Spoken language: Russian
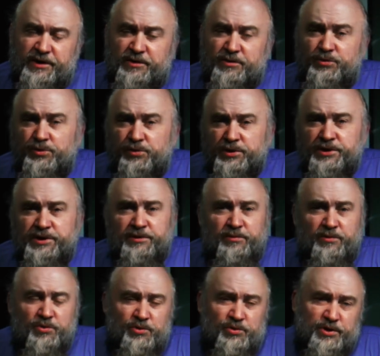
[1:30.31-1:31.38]
Голоды,
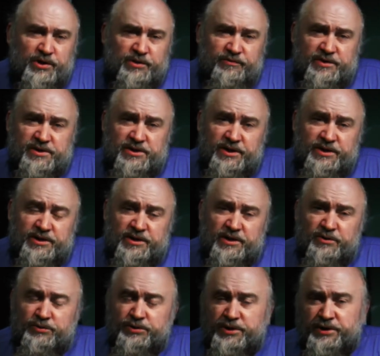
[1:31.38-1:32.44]
моры, восстанет
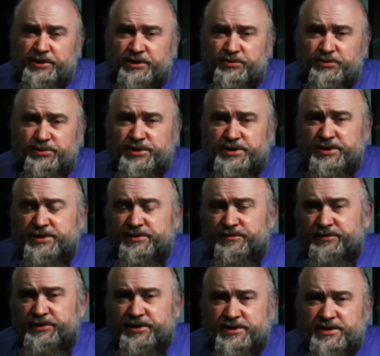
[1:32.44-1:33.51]
народ на народ,
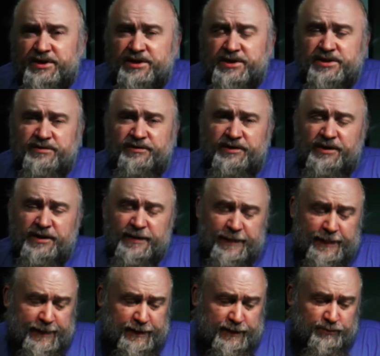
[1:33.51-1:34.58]
царство на царство.
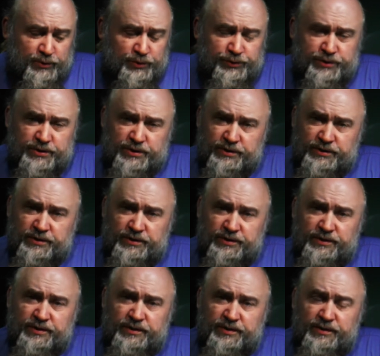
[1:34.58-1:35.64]
Будут
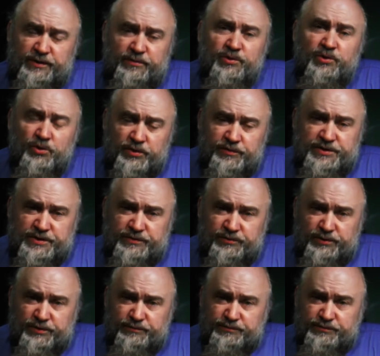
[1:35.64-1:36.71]
э, много
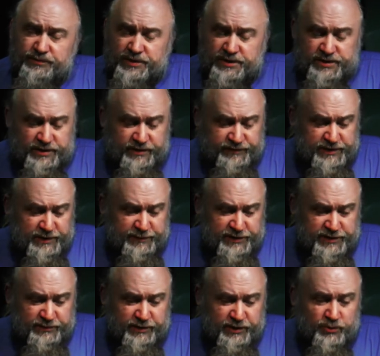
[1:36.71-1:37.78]
всего. За всем
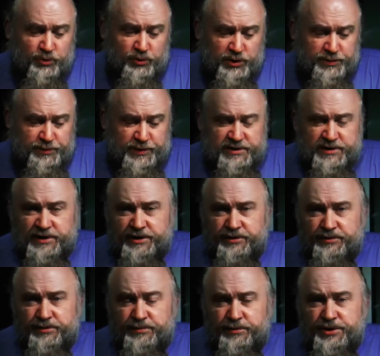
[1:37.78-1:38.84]
этим и голод последует.